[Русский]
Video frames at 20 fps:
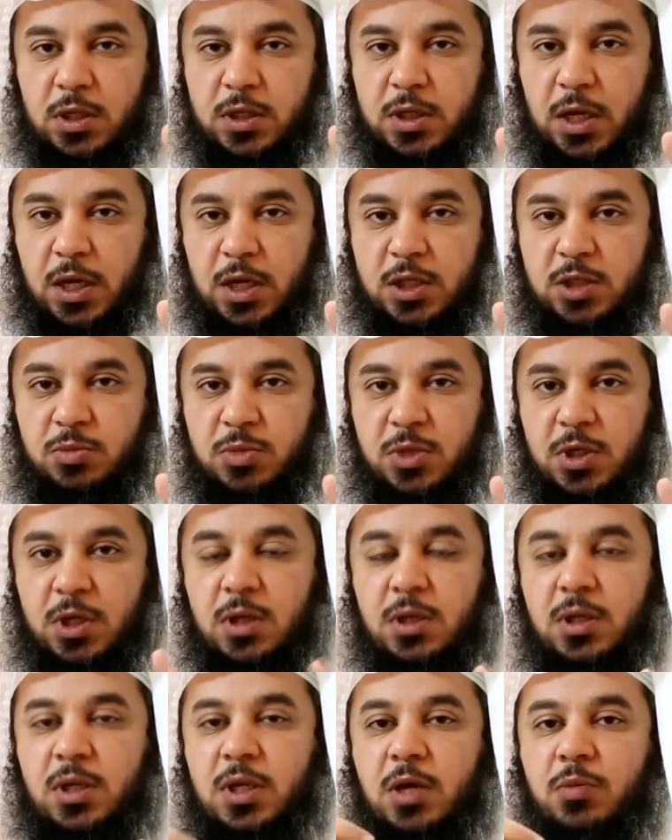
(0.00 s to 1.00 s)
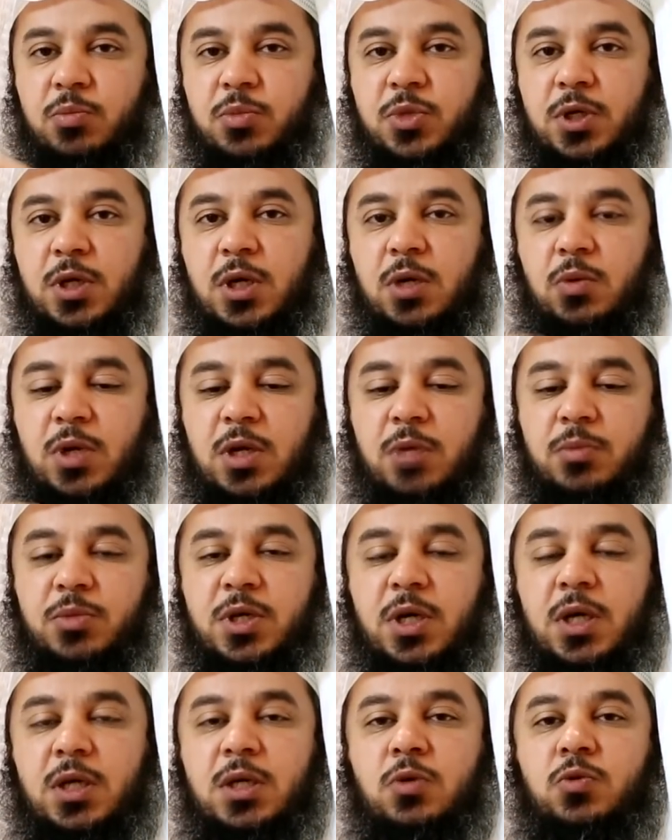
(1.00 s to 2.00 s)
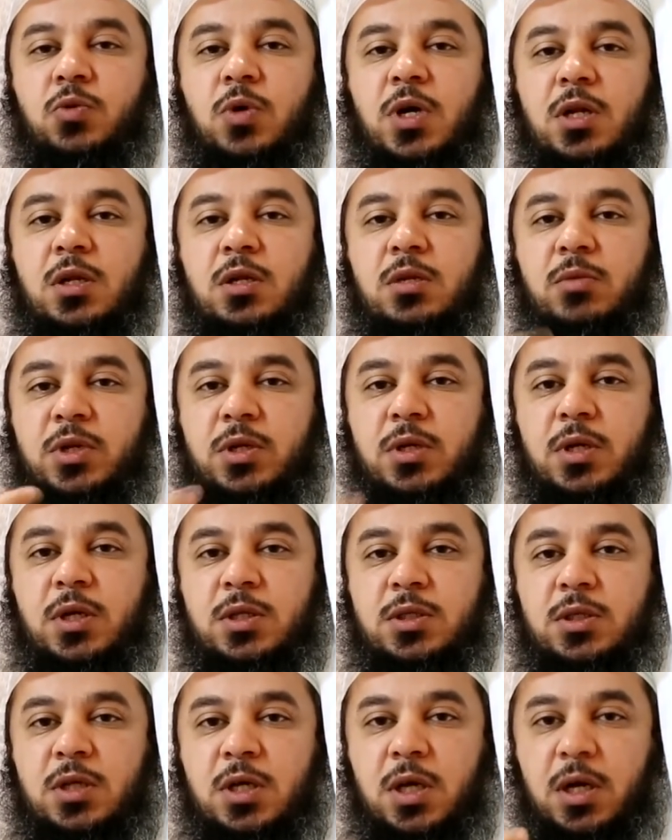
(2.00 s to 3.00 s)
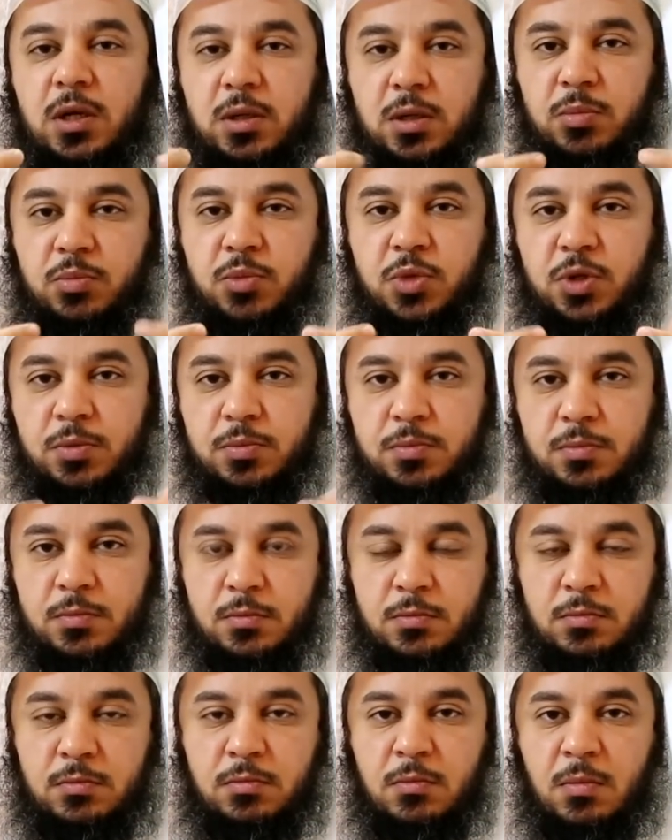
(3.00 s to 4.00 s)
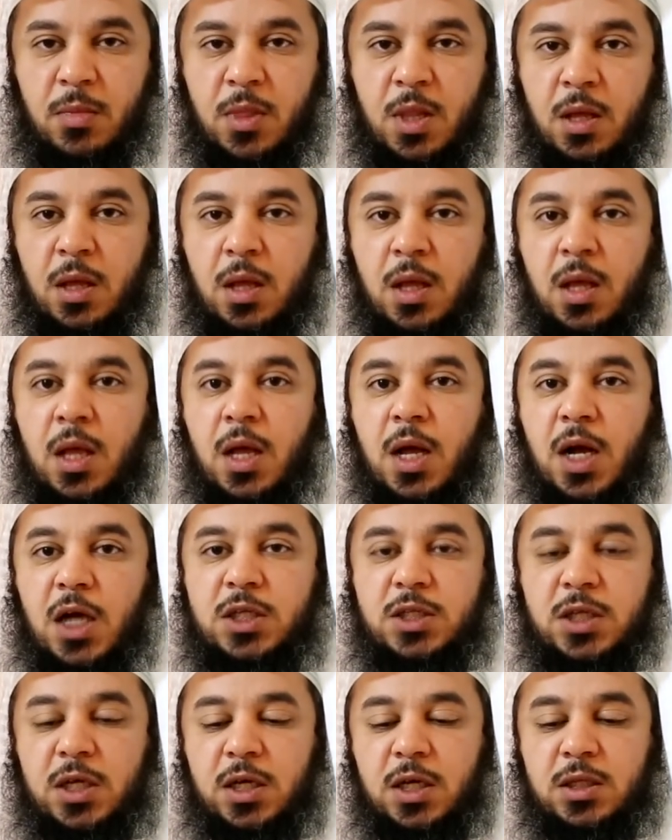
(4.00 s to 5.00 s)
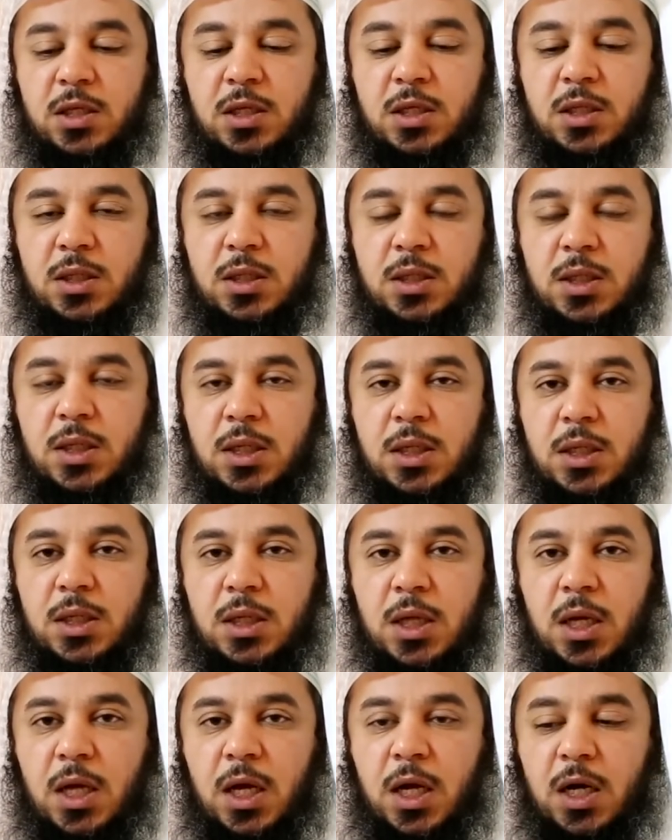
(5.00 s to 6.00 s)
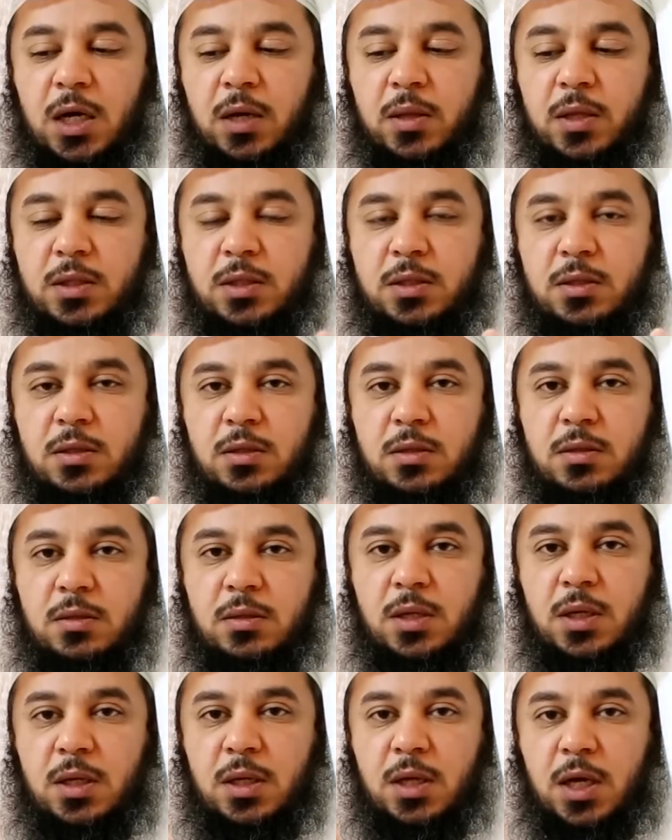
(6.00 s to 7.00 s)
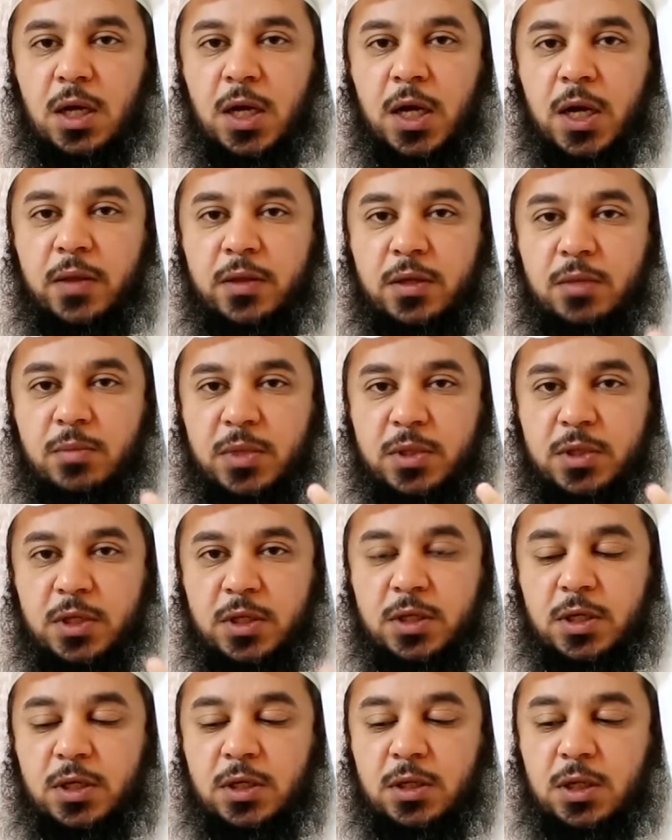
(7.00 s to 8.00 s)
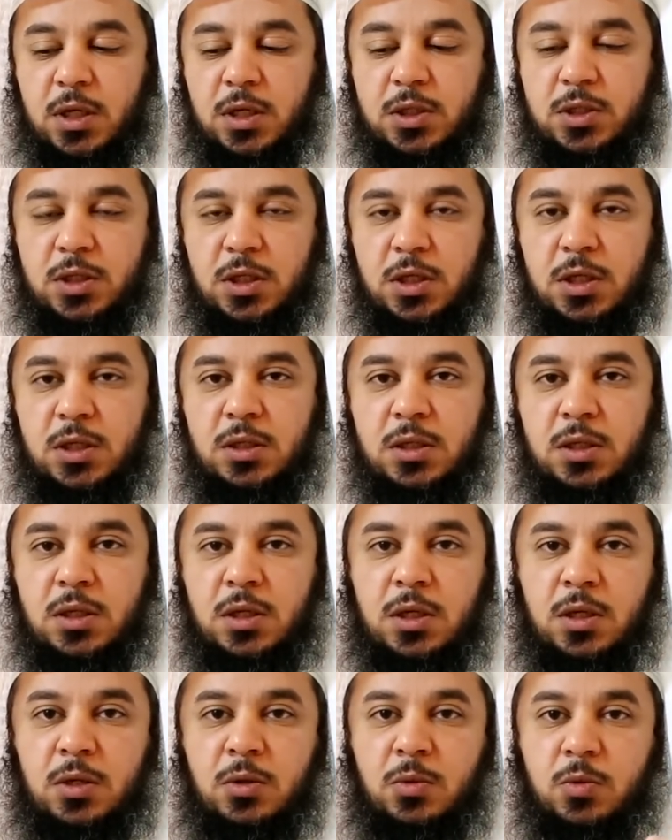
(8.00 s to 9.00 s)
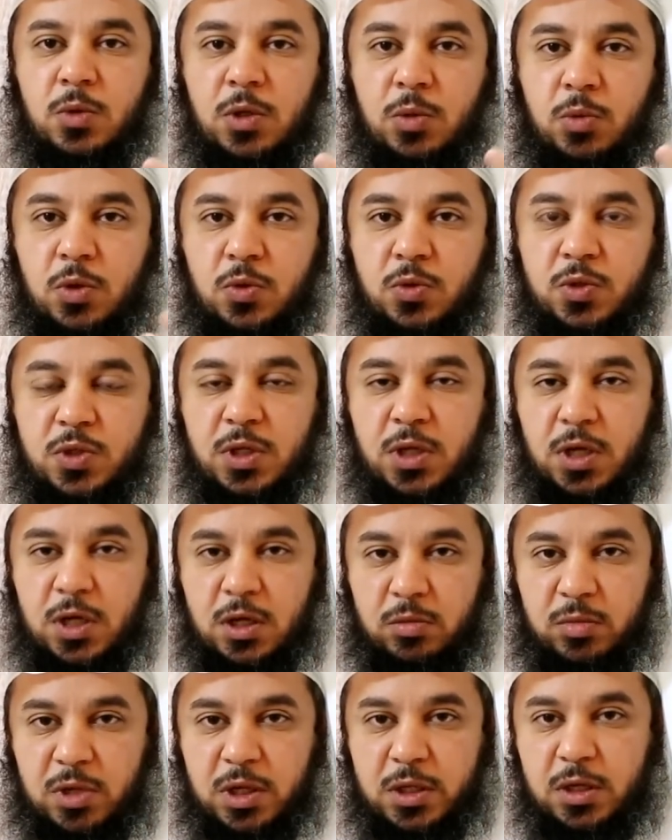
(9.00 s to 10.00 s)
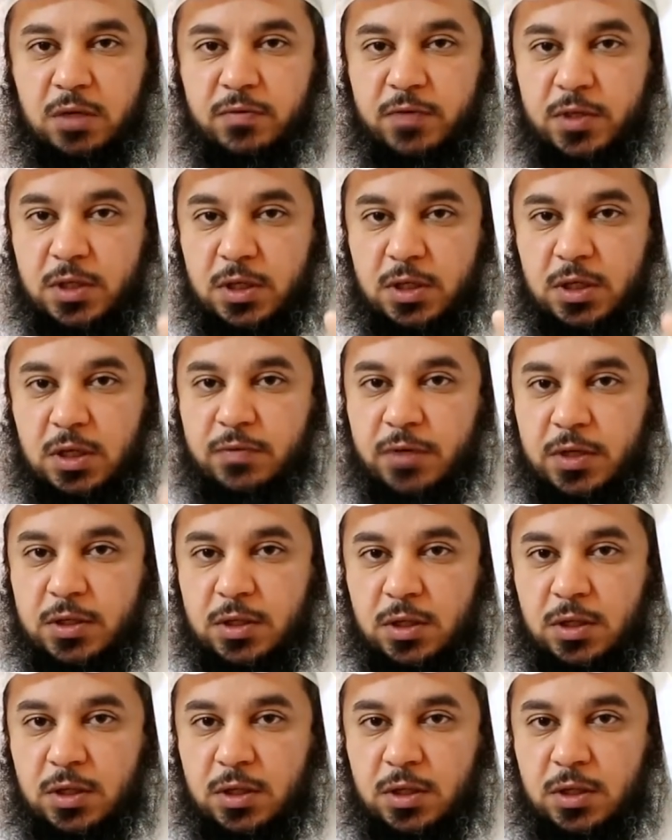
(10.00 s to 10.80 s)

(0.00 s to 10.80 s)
те времена к пророкам, а пророки обучали им людей от своего Господа. Дьяволы же взяли эти две вещи. Колдовство и то, что было неспослано двум ангелам в то время,